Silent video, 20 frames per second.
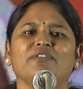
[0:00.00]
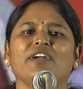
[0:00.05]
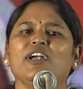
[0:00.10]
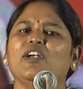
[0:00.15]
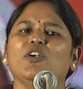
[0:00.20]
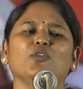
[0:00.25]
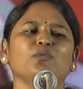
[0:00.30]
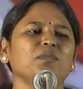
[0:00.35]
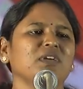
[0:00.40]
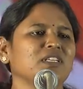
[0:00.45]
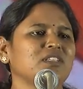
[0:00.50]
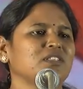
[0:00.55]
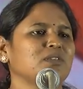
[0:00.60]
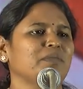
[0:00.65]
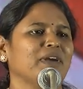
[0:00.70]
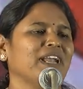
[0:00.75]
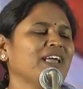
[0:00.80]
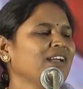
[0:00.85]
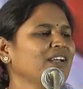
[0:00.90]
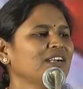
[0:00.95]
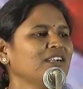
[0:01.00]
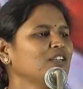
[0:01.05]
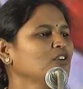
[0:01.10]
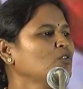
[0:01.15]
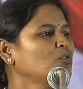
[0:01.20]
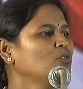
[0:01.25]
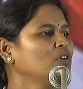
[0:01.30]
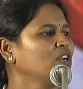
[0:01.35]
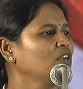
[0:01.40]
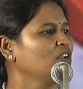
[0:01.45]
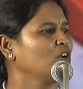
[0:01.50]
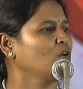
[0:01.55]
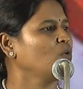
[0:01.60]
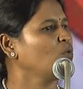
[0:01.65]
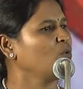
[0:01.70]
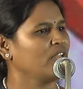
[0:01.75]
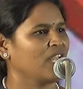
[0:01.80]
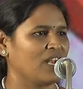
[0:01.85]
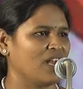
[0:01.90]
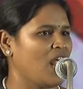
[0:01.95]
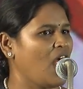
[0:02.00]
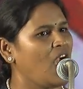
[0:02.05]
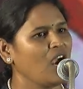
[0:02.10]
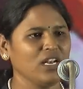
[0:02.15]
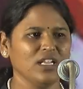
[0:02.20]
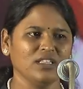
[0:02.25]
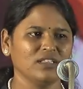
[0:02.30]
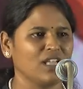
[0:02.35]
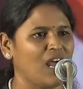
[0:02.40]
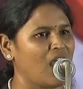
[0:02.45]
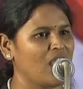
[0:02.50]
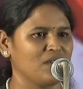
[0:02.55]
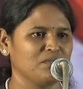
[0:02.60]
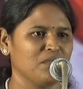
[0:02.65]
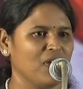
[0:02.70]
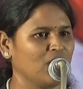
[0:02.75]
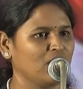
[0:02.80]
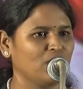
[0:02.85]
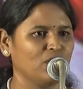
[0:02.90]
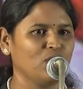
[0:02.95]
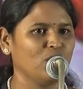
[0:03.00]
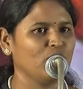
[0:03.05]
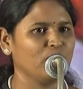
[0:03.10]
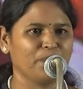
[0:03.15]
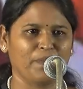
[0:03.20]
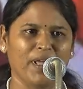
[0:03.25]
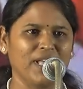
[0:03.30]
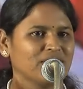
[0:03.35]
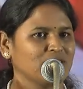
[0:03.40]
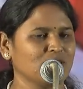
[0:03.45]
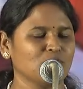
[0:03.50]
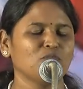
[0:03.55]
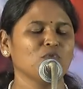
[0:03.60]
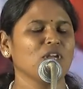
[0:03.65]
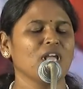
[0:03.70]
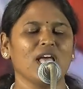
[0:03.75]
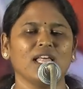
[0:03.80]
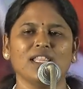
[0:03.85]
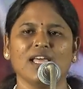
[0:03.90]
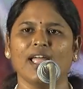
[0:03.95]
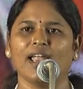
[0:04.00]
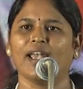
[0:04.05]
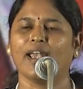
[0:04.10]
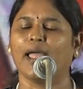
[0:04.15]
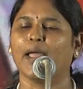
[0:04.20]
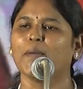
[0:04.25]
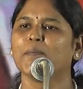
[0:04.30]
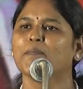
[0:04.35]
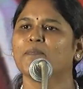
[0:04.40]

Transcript: வேண்டும் என்று மெனக்கெட்டு கொண்டிருக்கக்கூடிய நான் இந்த ஆன்மாக்களோடு பேச முடியாதா என்ன